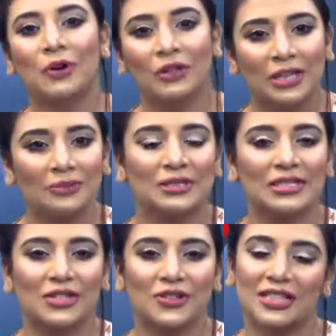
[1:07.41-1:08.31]
কথা
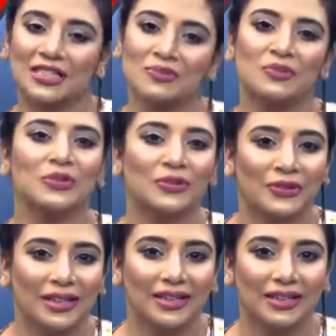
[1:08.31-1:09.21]
বলছি আসলে আজকে মন
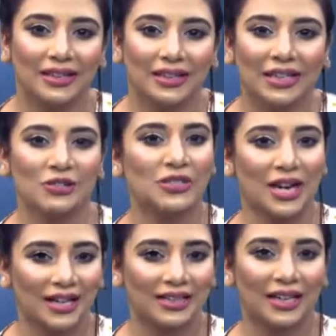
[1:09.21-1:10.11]
খুদেই কিছু
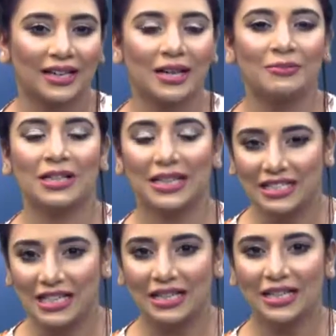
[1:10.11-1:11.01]
জানার থাকলে আমরা তা
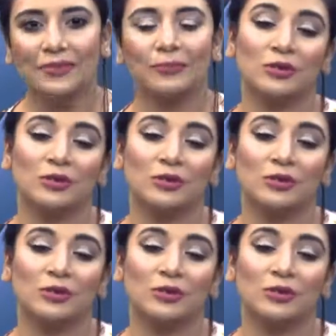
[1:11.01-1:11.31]
জানি